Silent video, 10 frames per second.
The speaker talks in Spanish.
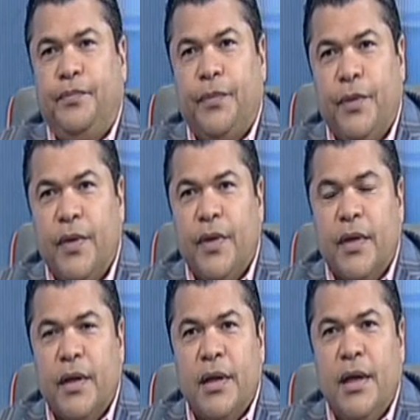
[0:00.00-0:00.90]
de nuevo a este
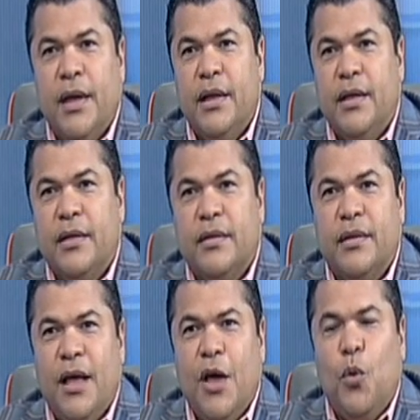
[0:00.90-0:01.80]
espacio que es suyo.
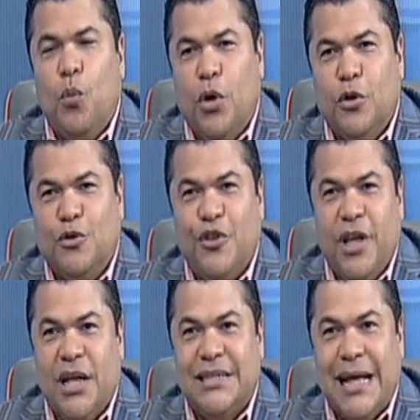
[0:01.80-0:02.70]
Buenos
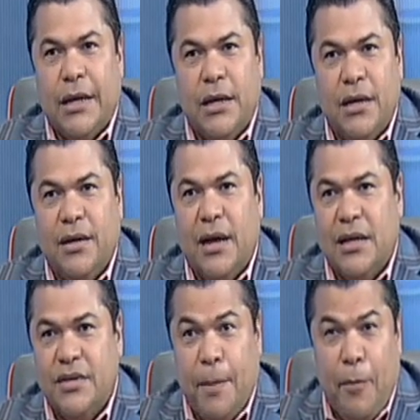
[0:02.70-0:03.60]
días Ángel,
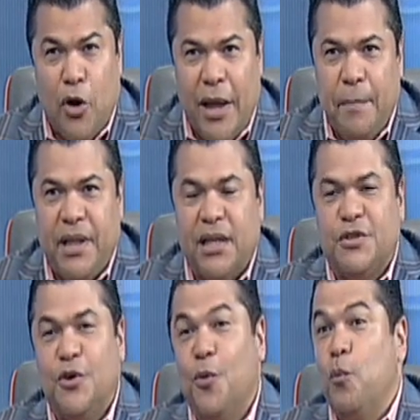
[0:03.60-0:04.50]
gracias por la invitación.